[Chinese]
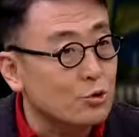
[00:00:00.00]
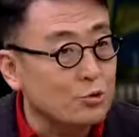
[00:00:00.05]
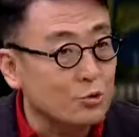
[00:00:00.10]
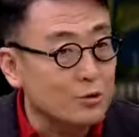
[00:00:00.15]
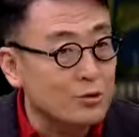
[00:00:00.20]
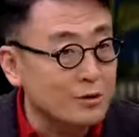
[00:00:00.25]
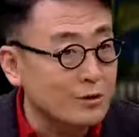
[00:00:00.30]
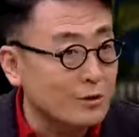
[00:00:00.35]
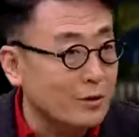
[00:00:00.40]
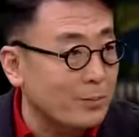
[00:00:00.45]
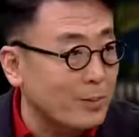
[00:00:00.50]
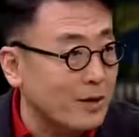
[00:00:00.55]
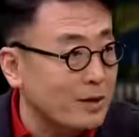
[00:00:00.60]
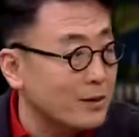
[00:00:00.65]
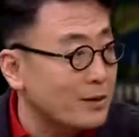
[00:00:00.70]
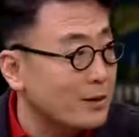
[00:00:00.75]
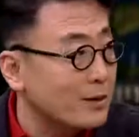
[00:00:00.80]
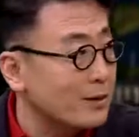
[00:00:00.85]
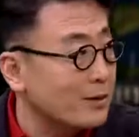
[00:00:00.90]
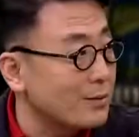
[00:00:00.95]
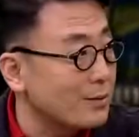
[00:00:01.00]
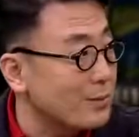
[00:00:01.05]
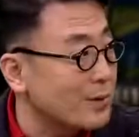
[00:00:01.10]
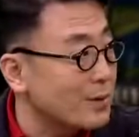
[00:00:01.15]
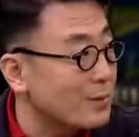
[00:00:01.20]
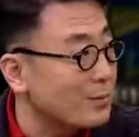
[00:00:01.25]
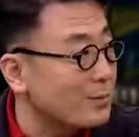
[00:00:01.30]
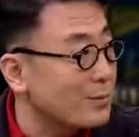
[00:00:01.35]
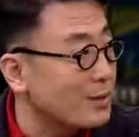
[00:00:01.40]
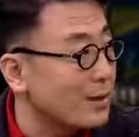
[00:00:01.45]
数次的被人坑、
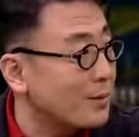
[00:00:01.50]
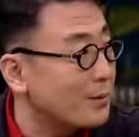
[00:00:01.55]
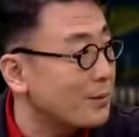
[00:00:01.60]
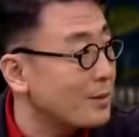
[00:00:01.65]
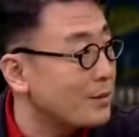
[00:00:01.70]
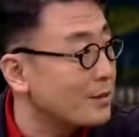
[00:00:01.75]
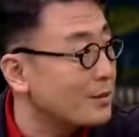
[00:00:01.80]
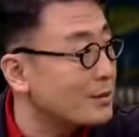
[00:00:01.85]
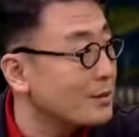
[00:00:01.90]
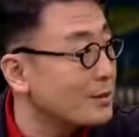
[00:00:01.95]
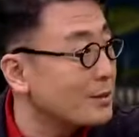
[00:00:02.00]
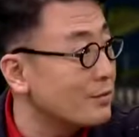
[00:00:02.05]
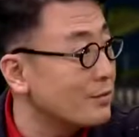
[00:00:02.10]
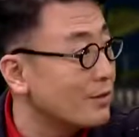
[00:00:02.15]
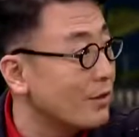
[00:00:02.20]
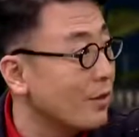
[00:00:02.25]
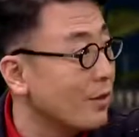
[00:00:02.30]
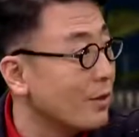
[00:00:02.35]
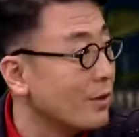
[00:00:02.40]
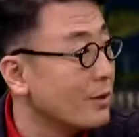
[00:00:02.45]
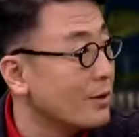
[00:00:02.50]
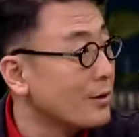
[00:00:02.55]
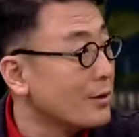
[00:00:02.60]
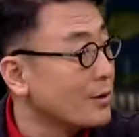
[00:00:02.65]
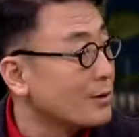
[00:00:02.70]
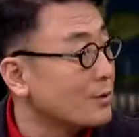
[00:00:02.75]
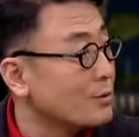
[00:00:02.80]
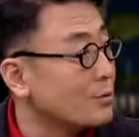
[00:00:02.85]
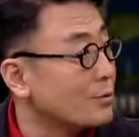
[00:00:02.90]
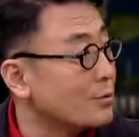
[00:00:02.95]
被人骗、被人欺负，
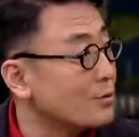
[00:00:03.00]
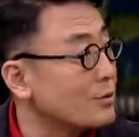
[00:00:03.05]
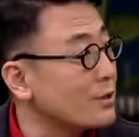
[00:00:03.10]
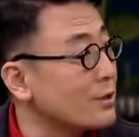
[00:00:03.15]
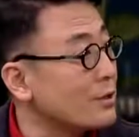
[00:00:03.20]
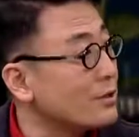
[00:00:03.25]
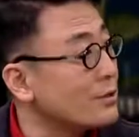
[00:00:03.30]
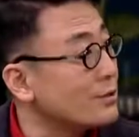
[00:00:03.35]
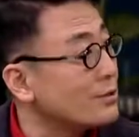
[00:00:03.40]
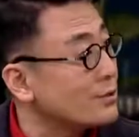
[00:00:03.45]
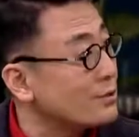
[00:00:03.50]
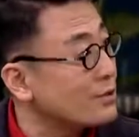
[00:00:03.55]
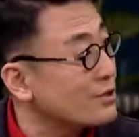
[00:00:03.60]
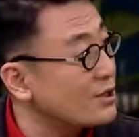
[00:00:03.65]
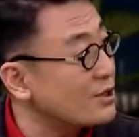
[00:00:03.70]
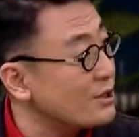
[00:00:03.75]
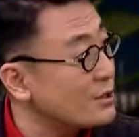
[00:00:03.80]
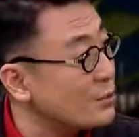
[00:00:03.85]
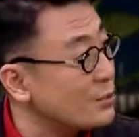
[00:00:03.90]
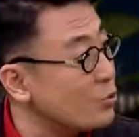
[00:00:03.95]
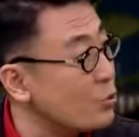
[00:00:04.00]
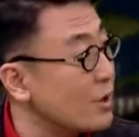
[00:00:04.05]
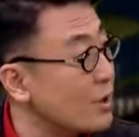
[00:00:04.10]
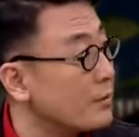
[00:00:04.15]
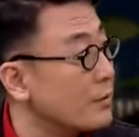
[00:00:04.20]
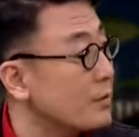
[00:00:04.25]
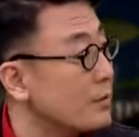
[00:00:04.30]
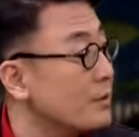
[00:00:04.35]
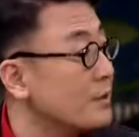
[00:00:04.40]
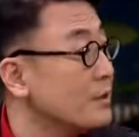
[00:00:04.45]
就是那意思是积怨的